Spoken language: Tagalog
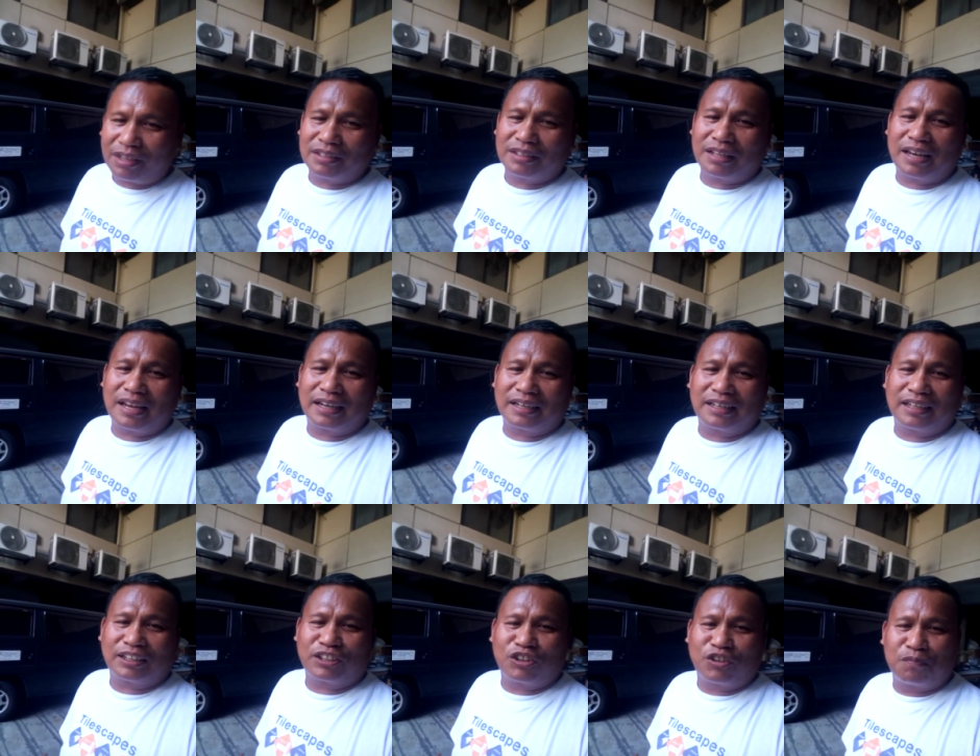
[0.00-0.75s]

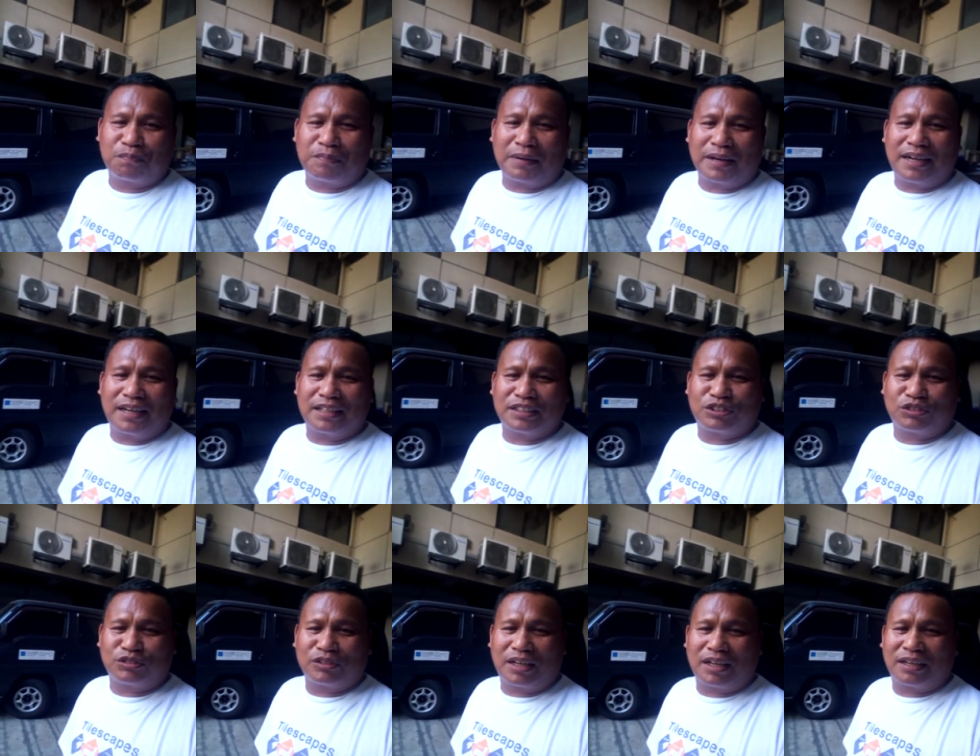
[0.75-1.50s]
nalaglag yung
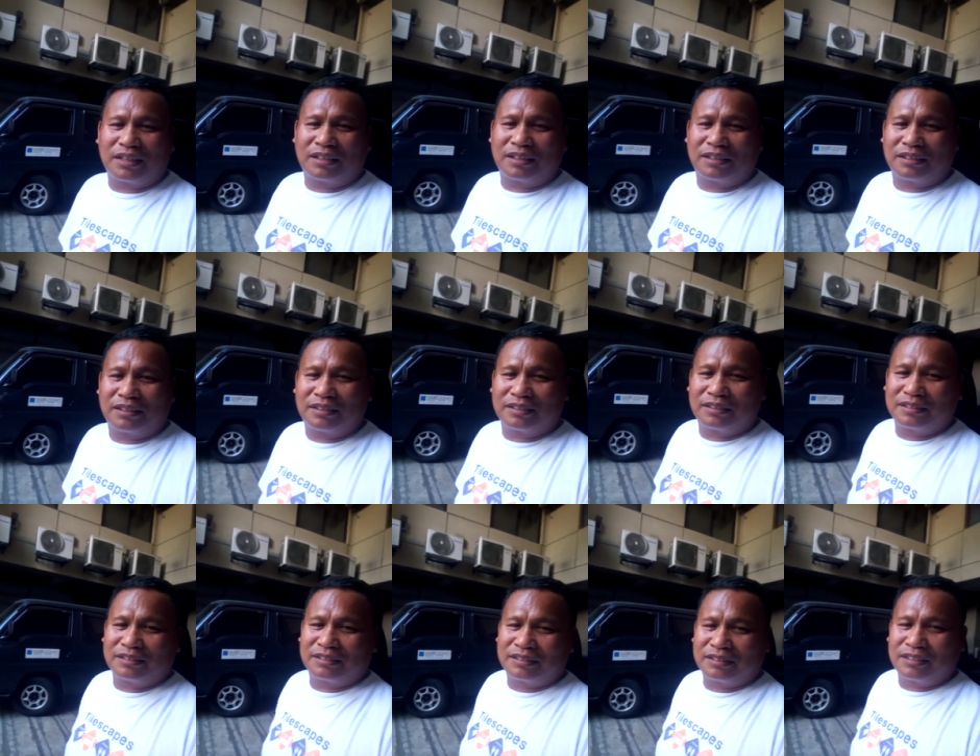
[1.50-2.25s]
pangalso ng
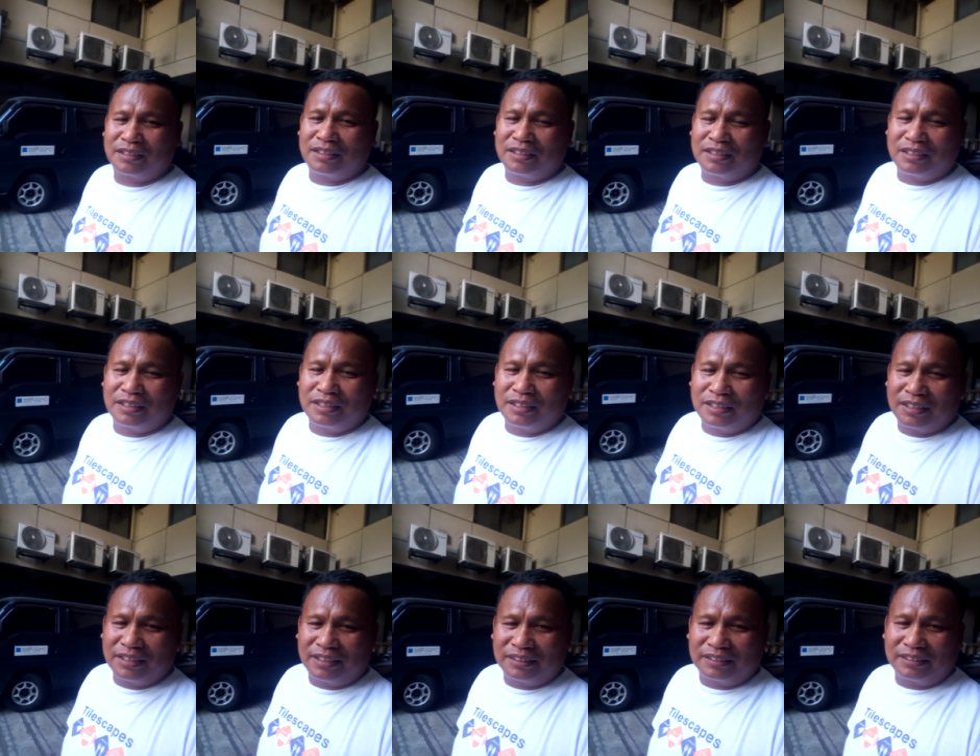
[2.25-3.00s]

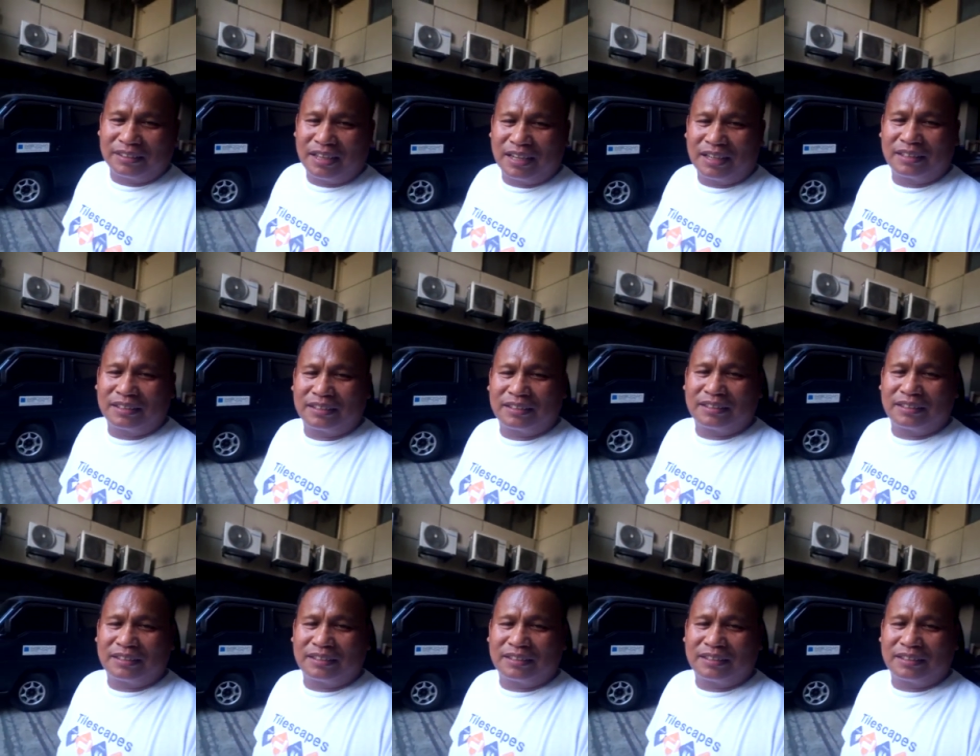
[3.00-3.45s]
ng